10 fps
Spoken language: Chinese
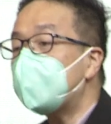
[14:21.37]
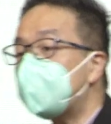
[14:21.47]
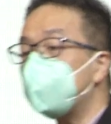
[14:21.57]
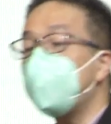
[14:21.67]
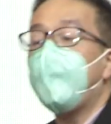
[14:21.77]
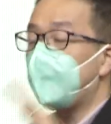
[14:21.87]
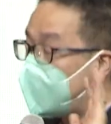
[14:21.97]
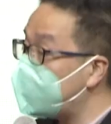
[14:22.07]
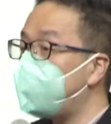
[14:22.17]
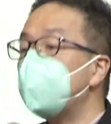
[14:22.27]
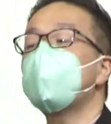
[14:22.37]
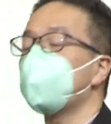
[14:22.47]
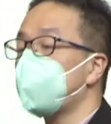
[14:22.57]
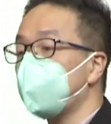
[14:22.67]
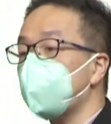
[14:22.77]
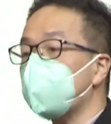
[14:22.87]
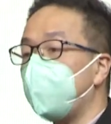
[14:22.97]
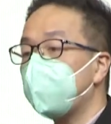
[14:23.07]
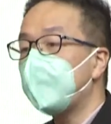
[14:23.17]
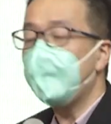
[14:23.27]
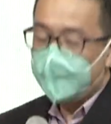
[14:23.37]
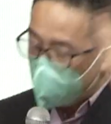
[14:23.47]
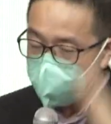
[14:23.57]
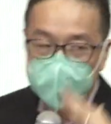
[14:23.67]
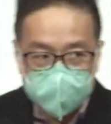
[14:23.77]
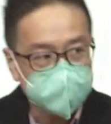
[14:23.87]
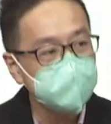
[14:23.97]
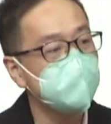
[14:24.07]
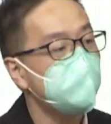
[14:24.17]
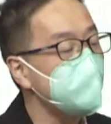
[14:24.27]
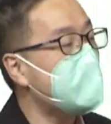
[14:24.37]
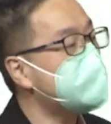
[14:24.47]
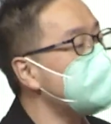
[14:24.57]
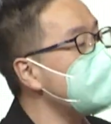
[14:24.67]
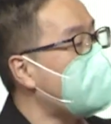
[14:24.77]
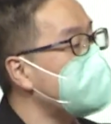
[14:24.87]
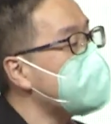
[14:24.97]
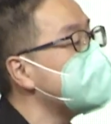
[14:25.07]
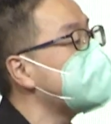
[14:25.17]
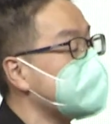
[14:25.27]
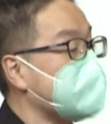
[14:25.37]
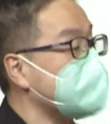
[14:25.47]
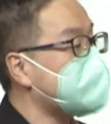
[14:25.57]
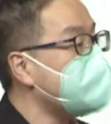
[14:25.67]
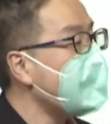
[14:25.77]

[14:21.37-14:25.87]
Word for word: 自于你的分数是多少，他们的自信不来自于旁边人的掌声，